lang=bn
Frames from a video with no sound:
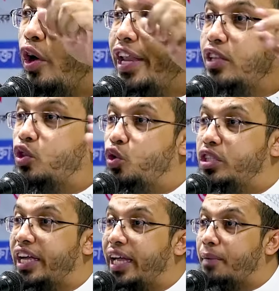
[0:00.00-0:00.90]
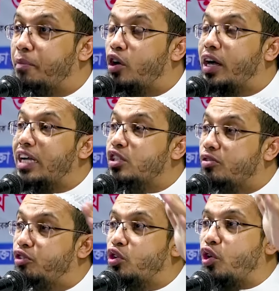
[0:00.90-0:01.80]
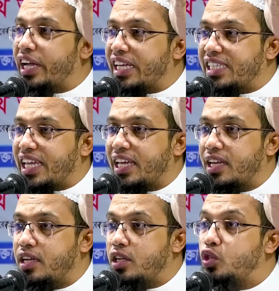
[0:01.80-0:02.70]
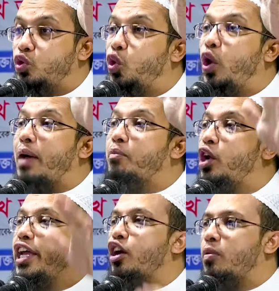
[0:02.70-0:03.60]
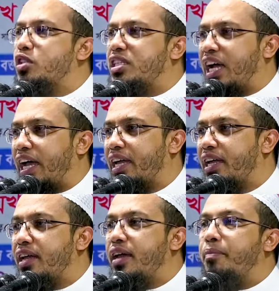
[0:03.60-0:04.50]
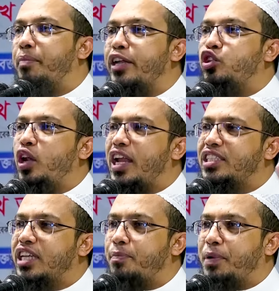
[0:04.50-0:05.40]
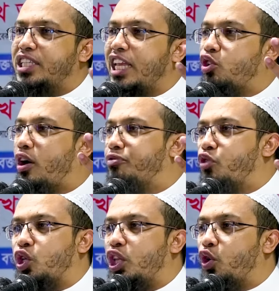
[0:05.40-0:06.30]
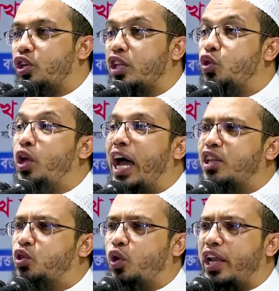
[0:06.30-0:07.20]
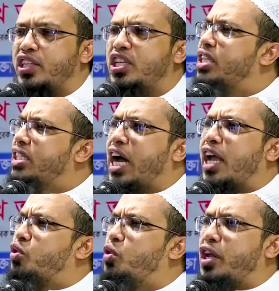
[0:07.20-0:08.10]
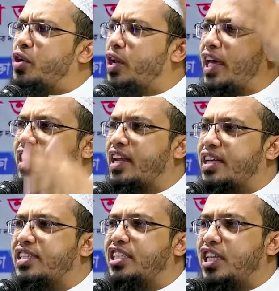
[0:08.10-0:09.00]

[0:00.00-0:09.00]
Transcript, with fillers: অনেক দূর থেকে মক্কায় সফর করে গেছে ধুলায় মলিন অবস্থায় বাইতুল্লাহ চারপাশে তফ করতে করতে দুই হাত তুলে চিৎকার করে করে আল্লাহর কাছে